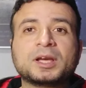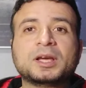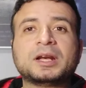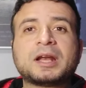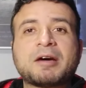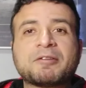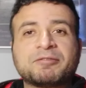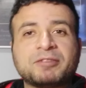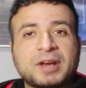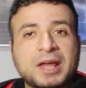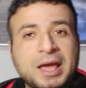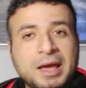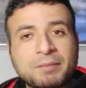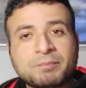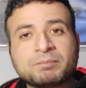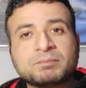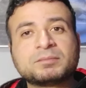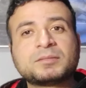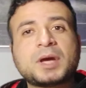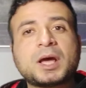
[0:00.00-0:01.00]

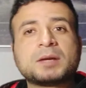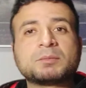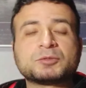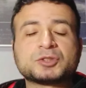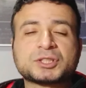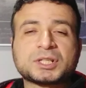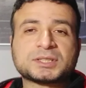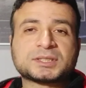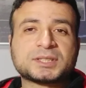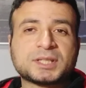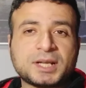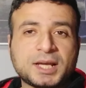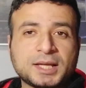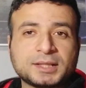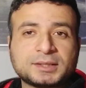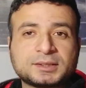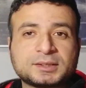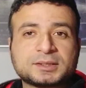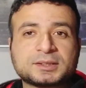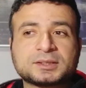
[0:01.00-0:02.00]
الافلام
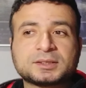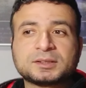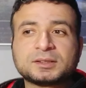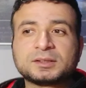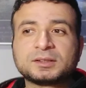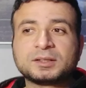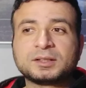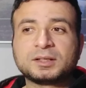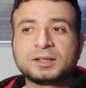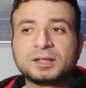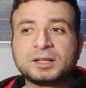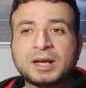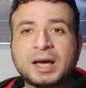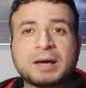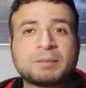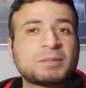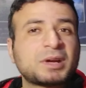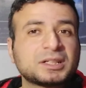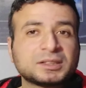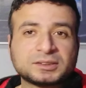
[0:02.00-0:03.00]
المسلسلات
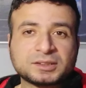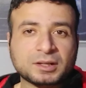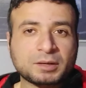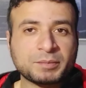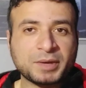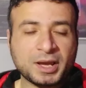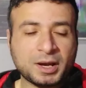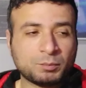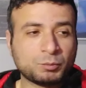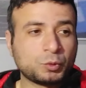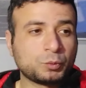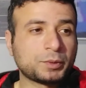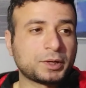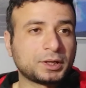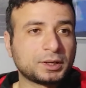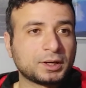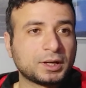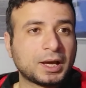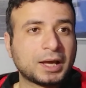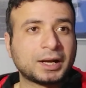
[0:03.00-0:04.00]
الاعمال الدراميه عموما
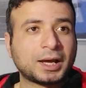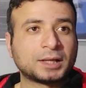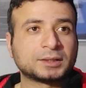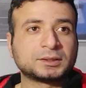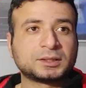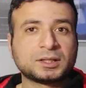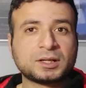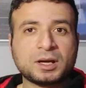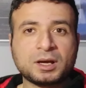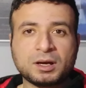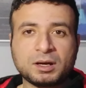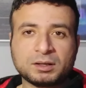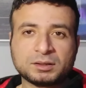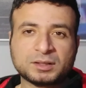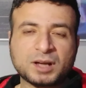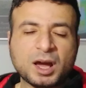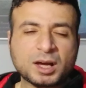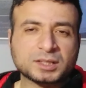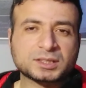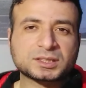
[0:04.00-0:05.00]
هل عندنا
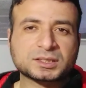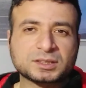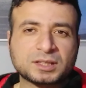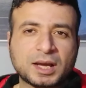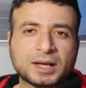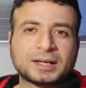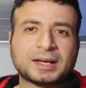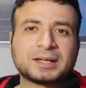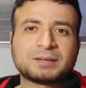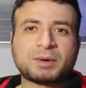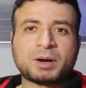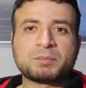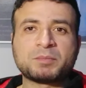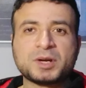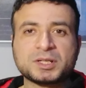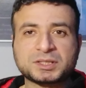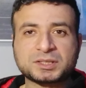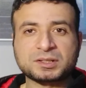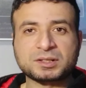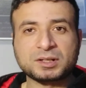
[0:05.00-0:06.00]
نقص هتكلم عن
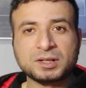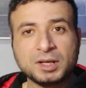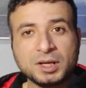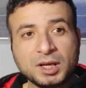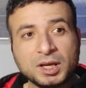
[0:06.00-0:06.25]
مصر